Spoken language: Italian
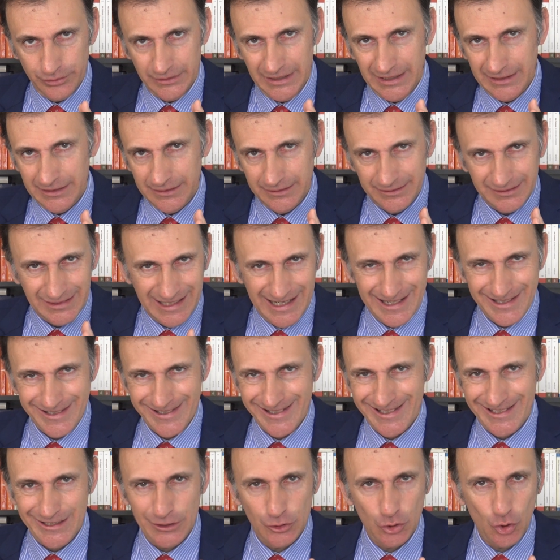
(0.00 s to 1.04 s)
nel
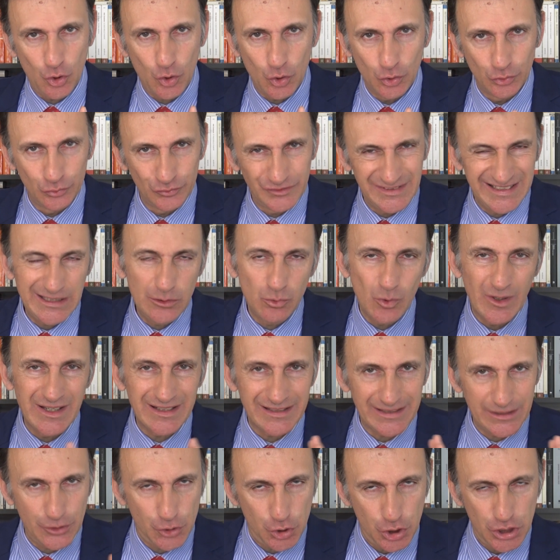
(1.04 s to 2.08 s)
transito continuo e
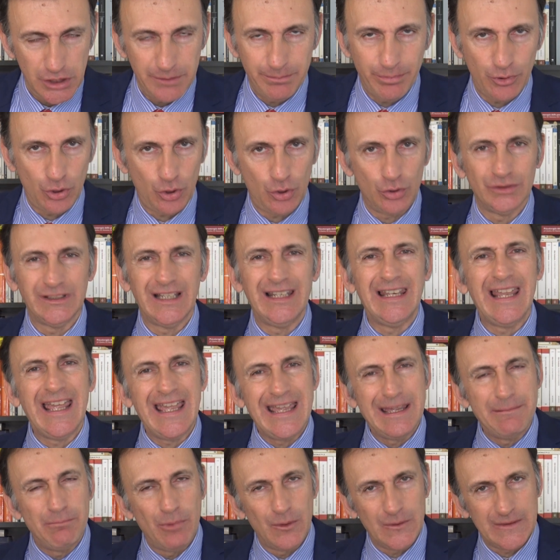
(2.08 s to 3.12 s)
reciproco
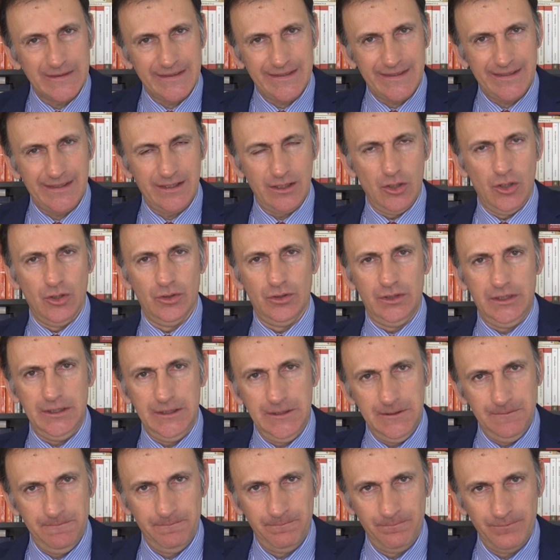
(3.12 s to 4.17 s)
delle
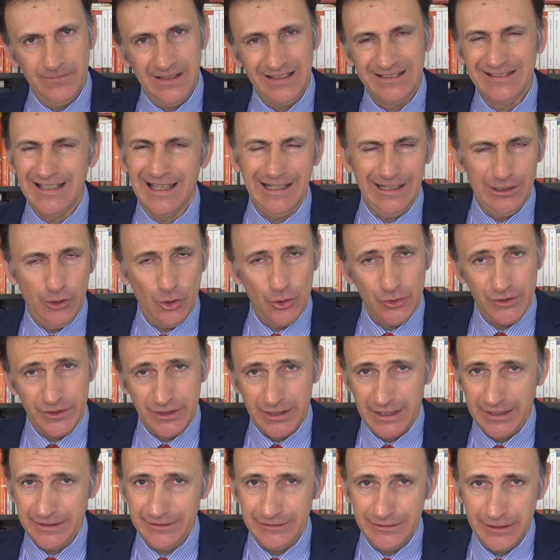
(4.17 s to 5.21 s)
emozioni, dalla
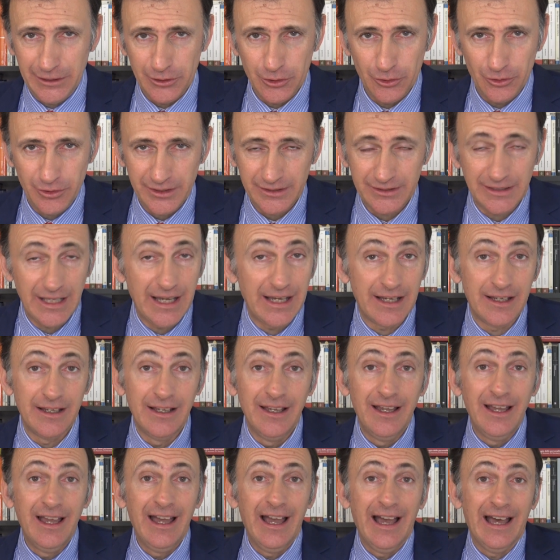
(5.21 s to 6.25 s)
nostra interiorità
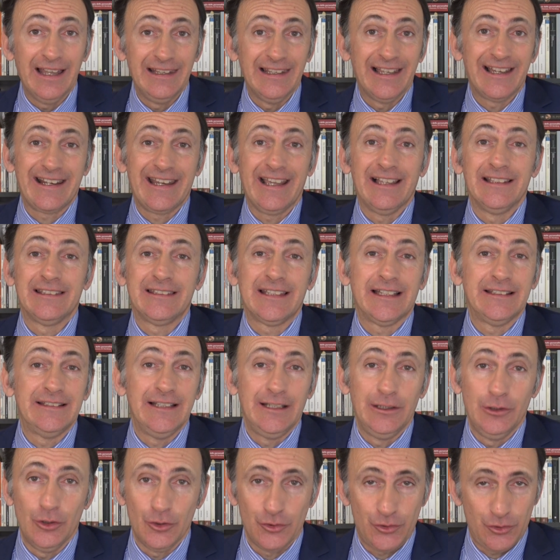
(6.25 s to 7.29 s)
alla realtà
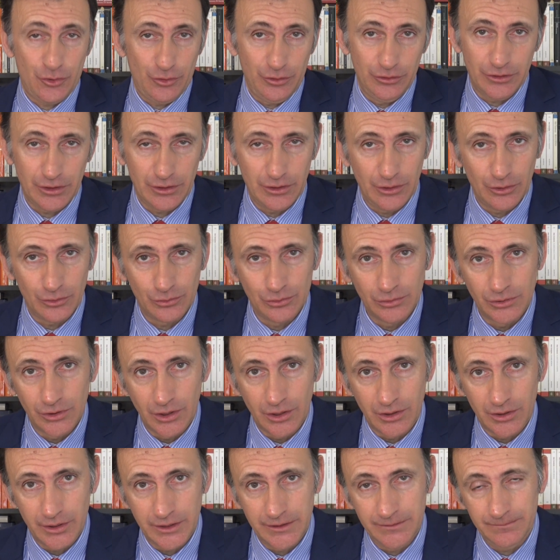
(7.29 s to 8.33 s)
del nostro
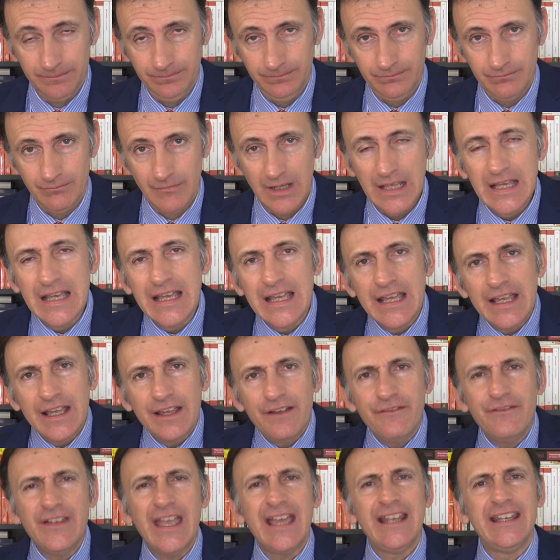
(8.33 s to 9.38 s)
interlocutore,
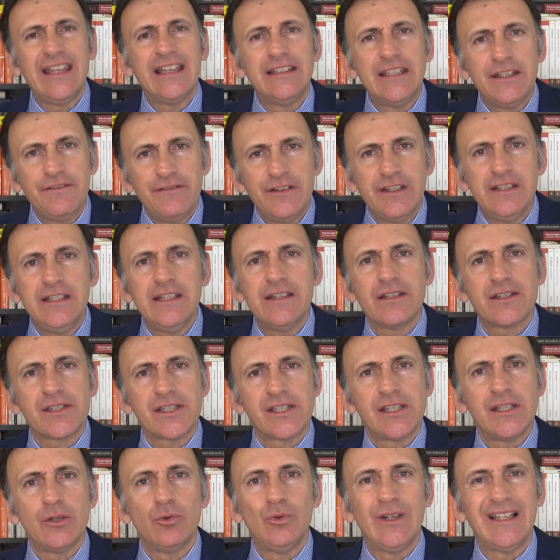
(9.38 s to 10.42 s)
viene a
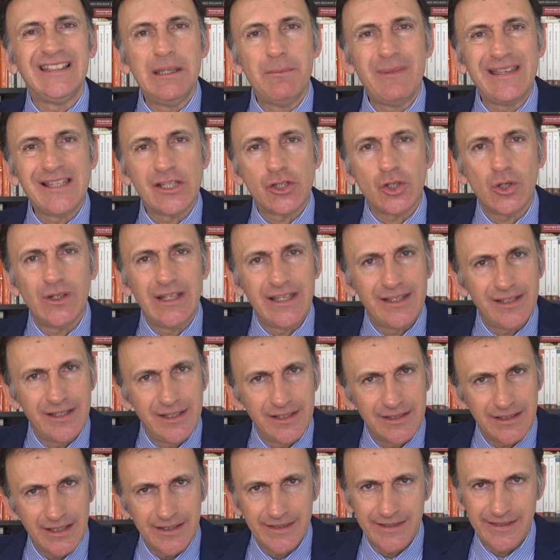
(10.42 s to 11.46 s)
definirsi una dimensione
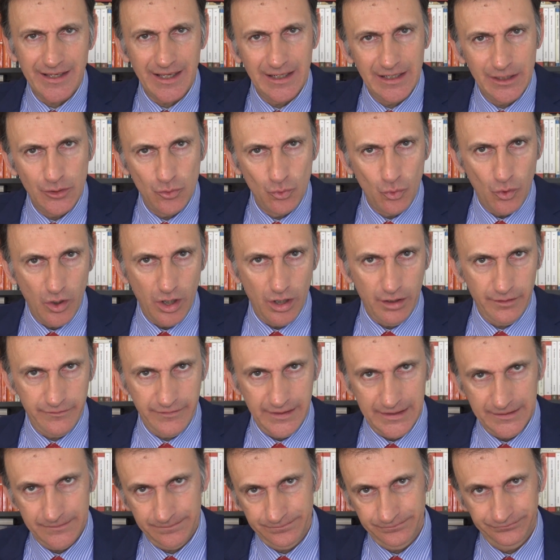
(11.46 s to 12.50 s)
esistenziale
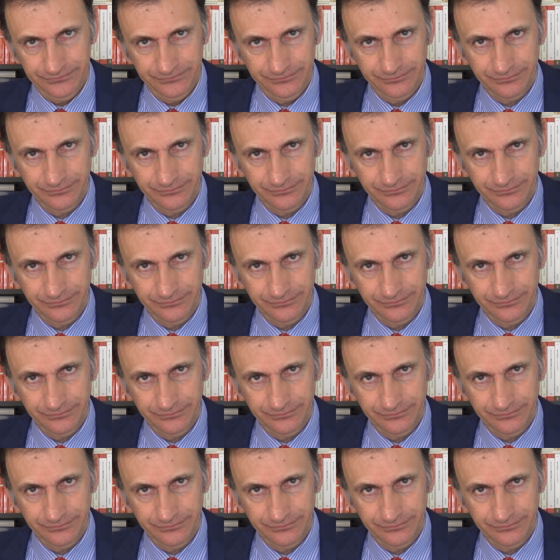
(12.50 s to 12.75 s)
nuova,